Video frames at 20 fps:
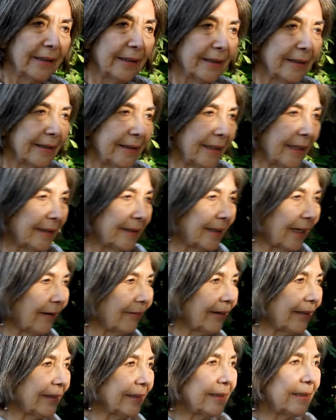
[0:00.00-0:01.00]
y
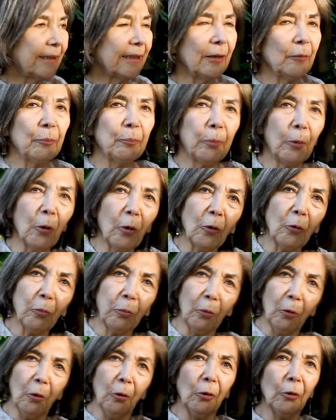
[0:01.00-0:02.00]
estaban entre el
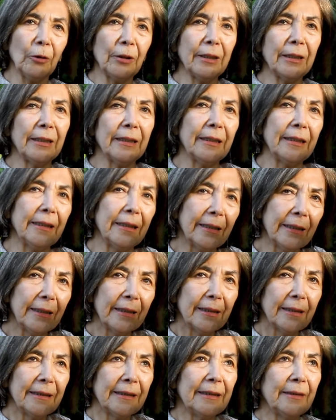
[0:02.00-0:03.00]
polvo y,
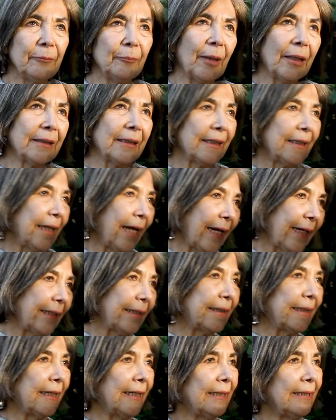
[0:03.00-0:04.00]

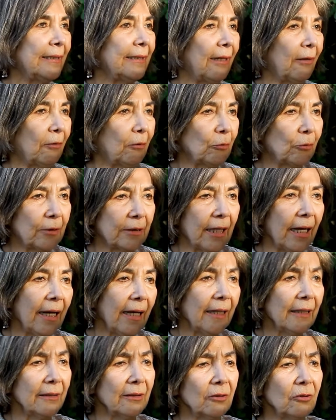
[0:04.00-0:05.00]
materiales que él estaba
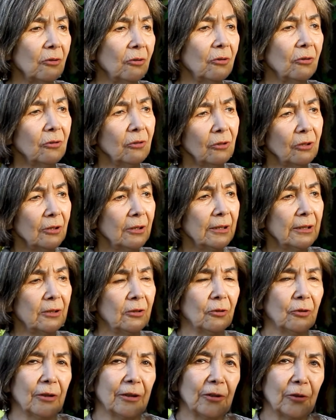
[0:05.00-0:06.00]
usando y
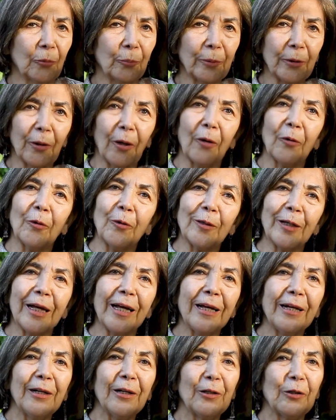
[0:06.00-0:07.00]
todo eso. Pero ahora
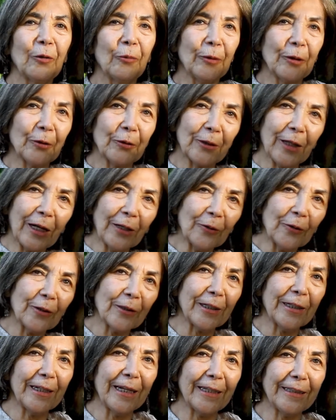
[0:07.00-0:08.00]
lo veo tan
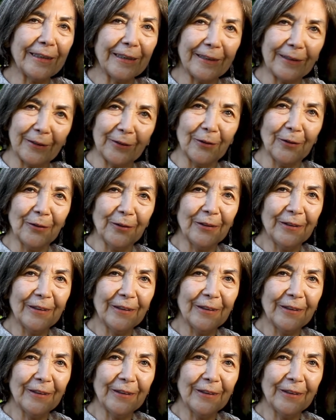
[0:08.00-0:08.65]
ordenadito